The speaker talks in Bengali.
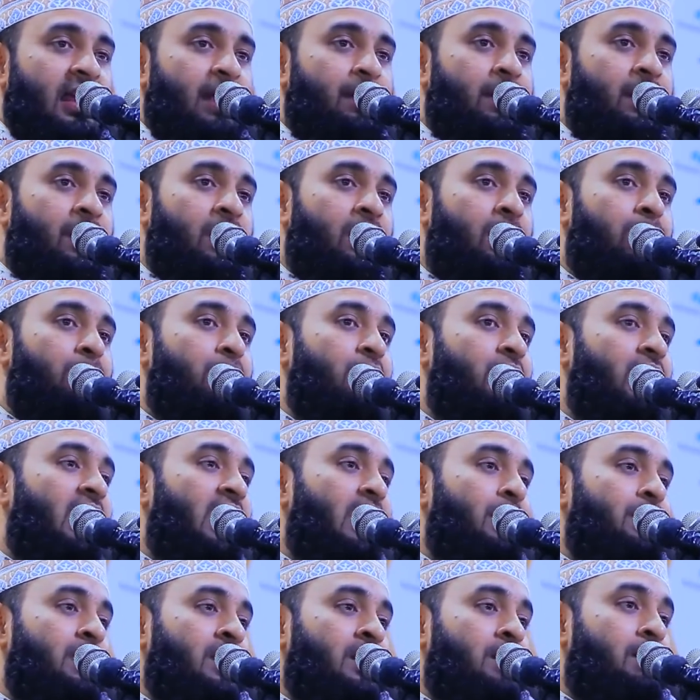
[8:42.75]
এবার রব্বুল
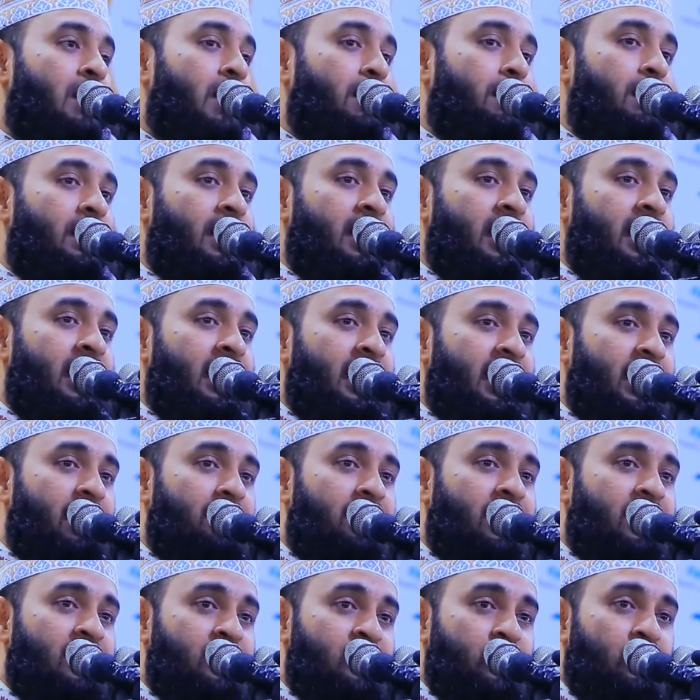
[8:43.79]
আলমিন ভাবলেন
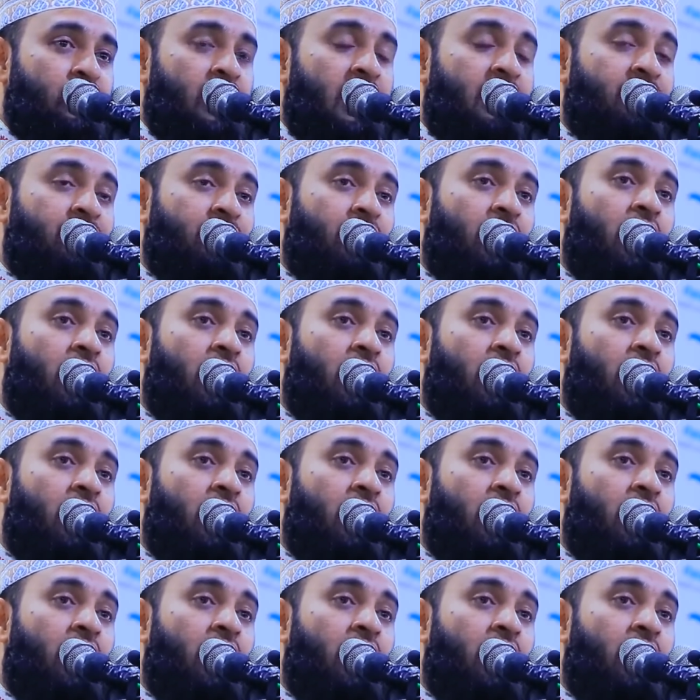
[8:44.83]
এবার সুরা